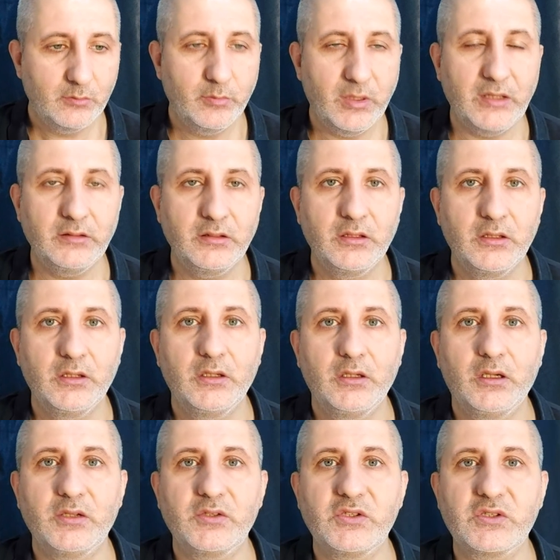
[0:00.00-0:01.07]
Ben
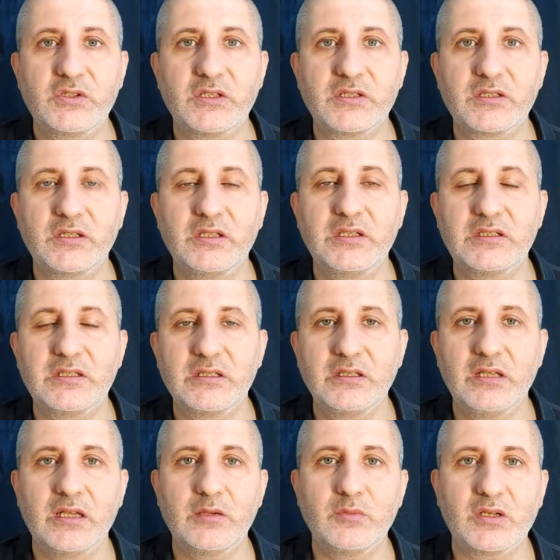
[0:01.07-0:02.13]
açıkçası
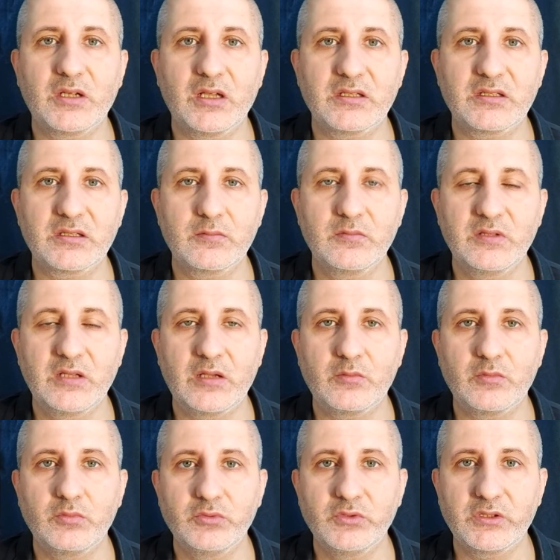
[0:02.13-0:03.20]
gitsinler mi kalsınlar
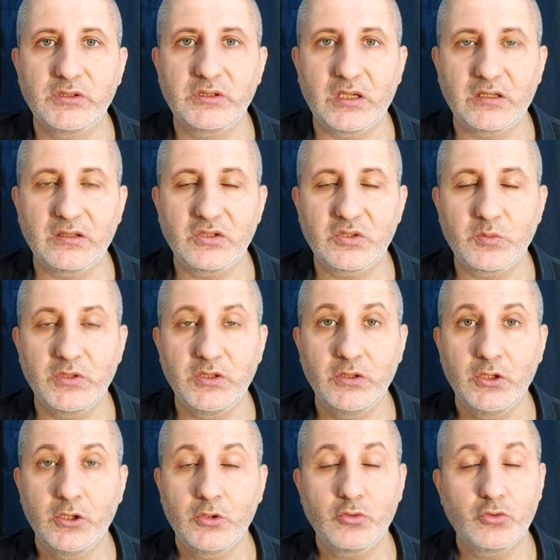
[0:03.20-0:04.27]
mı bunları
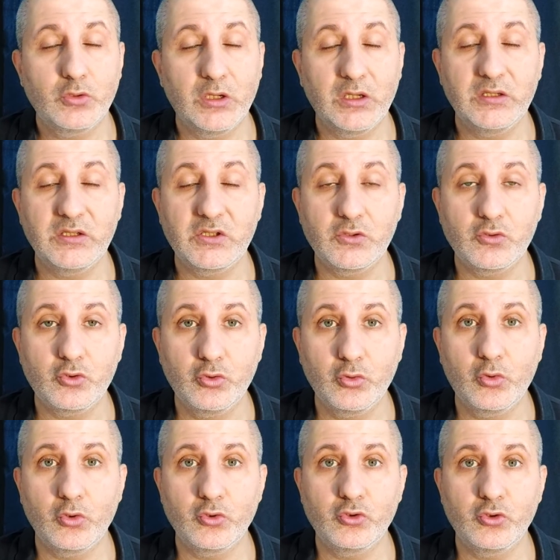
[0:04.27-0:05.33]
tartışmayı şu an için
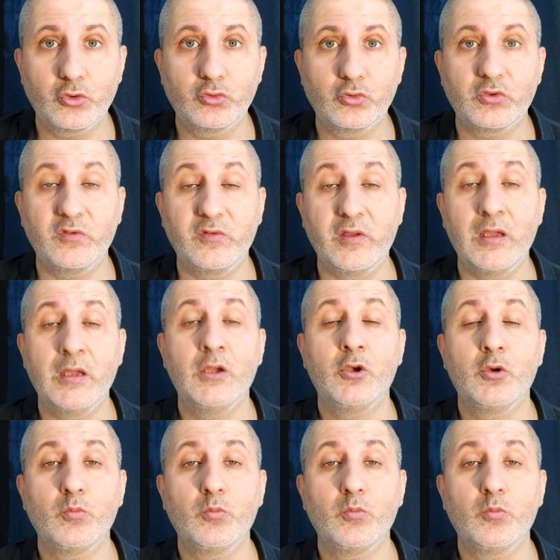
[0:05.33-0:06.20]
şu konjonktürde ve